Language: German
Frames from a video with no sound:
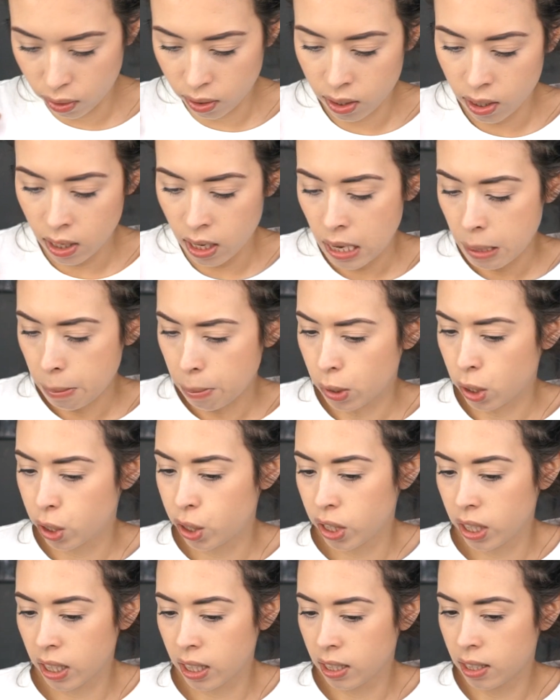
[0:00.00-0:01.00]
und
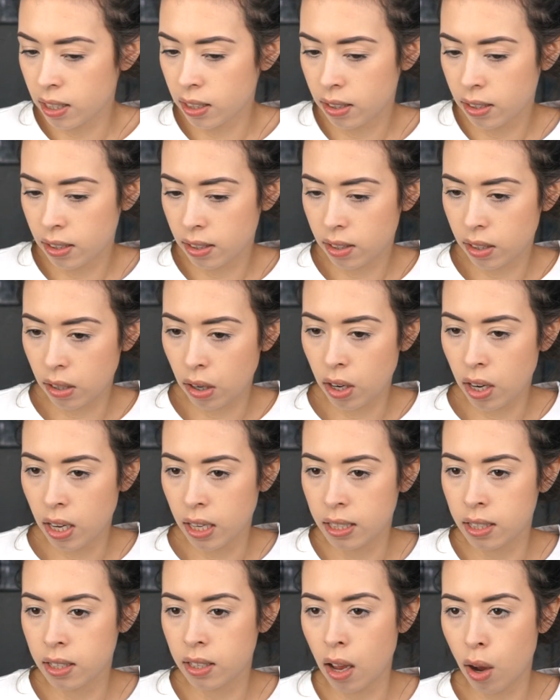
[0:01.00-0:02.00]
bestickt besticktes soll ja
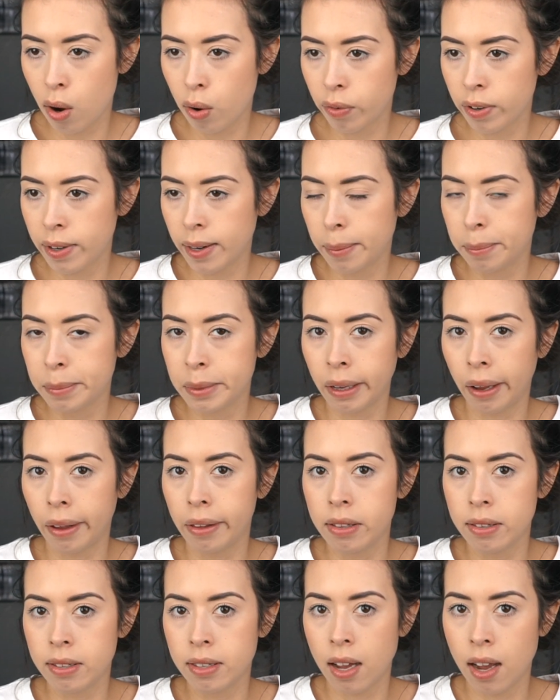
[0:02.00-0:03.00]
jetzt auch wieder im
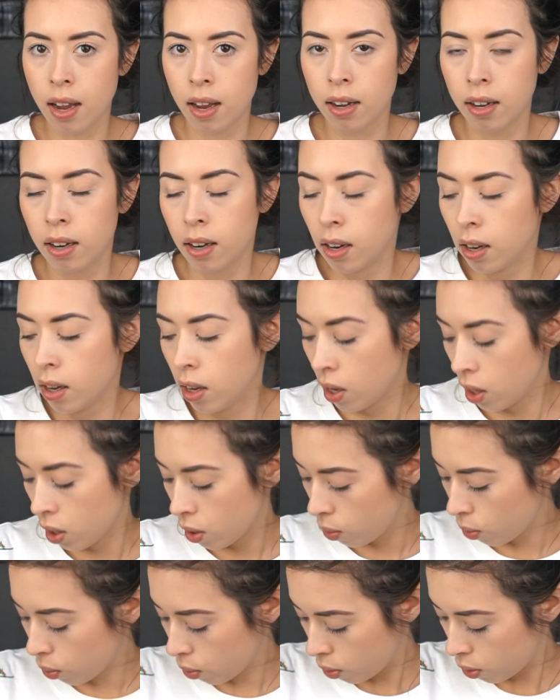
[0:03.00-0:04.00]
Trend sein
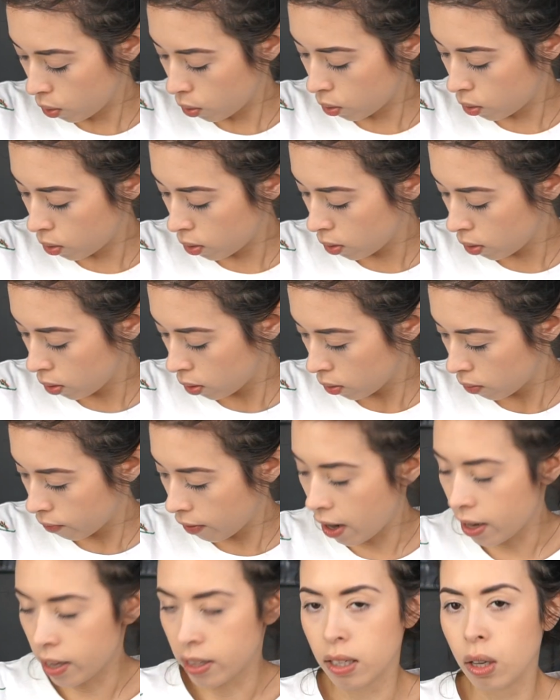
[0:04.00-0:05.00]
und
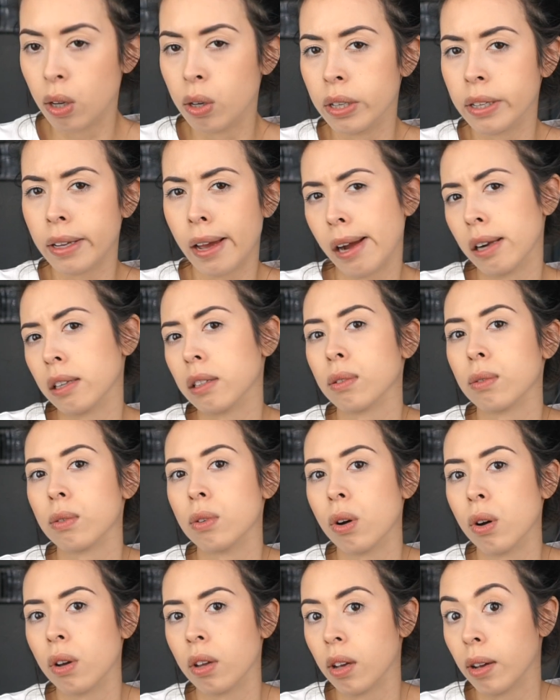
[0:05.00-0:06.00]
war jetzt auch nicht allzu
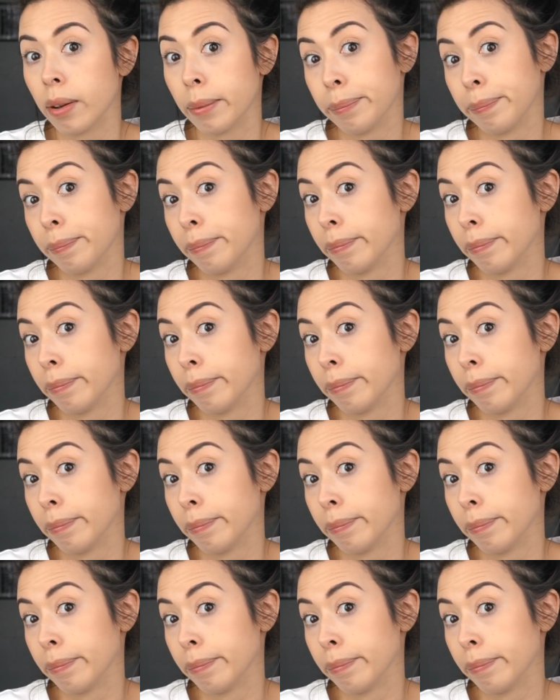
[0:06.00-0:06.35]
teuer.